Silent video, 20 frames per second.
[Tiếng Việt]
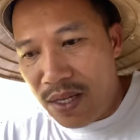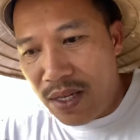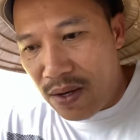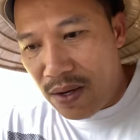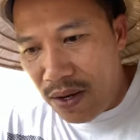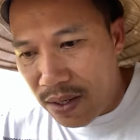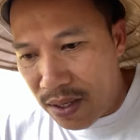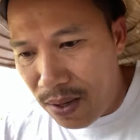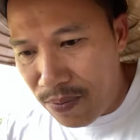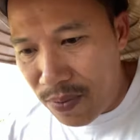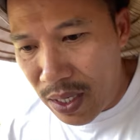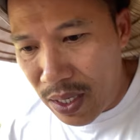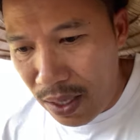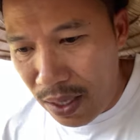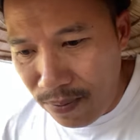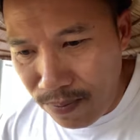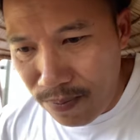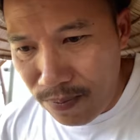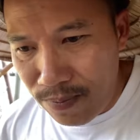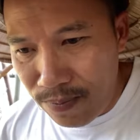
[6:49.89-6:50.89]
cho chồng sớm
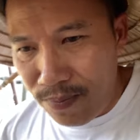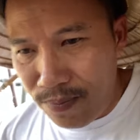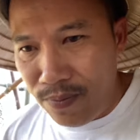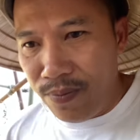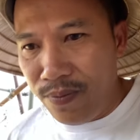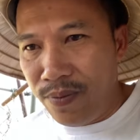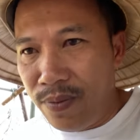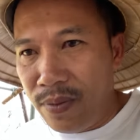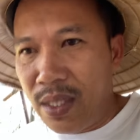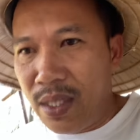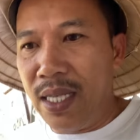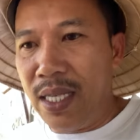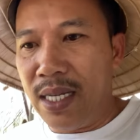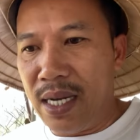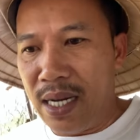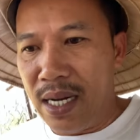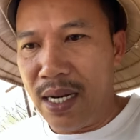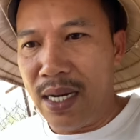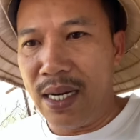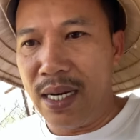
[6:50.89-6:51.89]
chứ
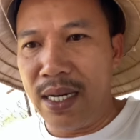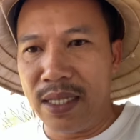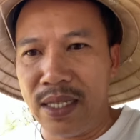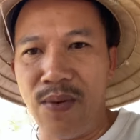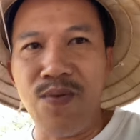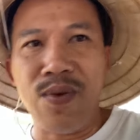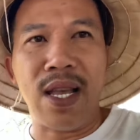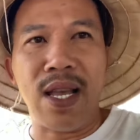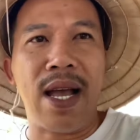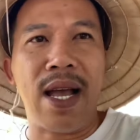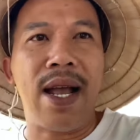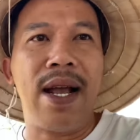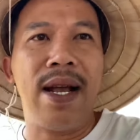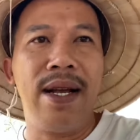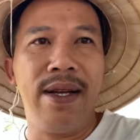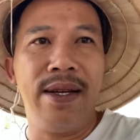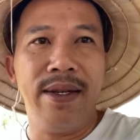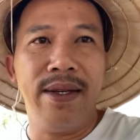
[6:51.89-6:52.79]
uh, trong nhà ăn